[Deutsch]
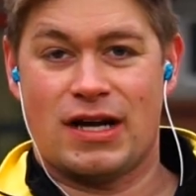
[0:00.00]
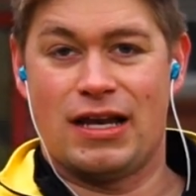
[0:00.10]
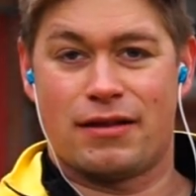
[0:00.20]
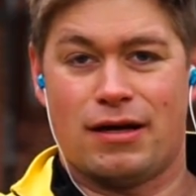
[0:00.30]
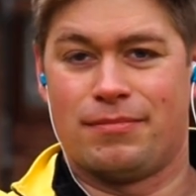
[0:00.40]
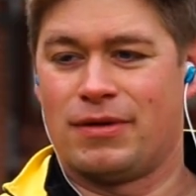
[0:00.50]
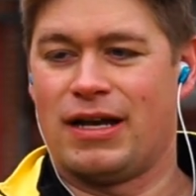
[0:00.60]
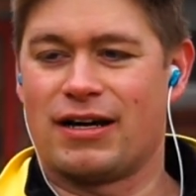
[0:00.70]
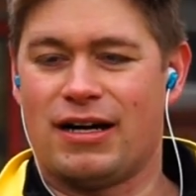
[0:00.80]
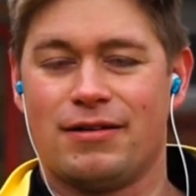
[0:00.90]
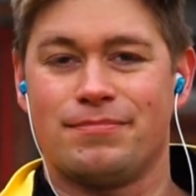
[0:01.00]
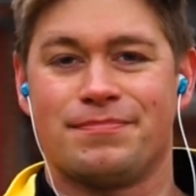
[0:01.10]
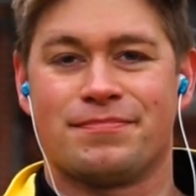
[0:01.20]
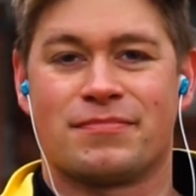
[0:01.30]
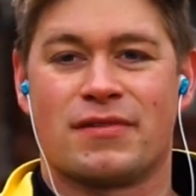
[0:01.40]
Alles am langen
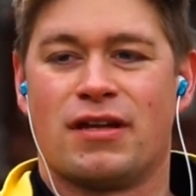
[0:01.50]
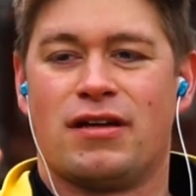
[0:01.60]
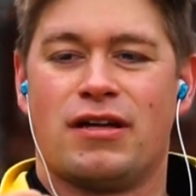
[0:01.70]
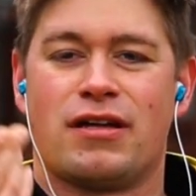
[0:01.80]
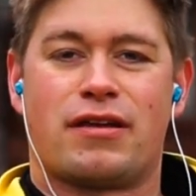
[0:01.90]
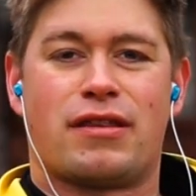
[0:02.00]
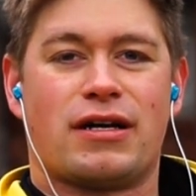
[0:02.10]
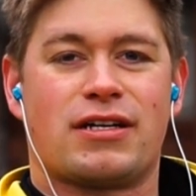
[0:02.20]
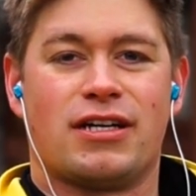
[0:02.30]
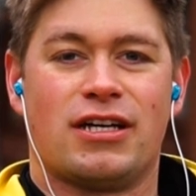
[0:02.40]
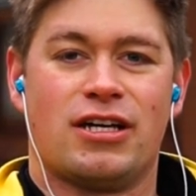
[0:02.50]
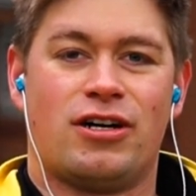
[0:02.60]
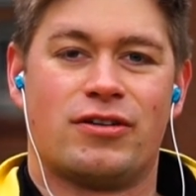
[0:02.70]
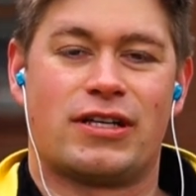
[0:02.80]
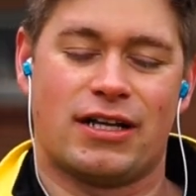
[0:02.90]
Arm, zack,
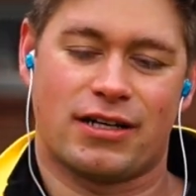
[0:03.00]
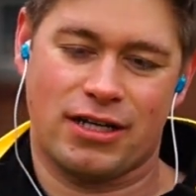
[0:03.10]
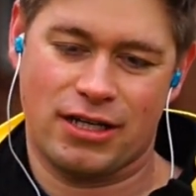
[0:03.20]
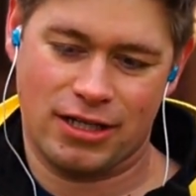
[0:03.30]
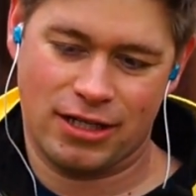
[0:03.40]
und dann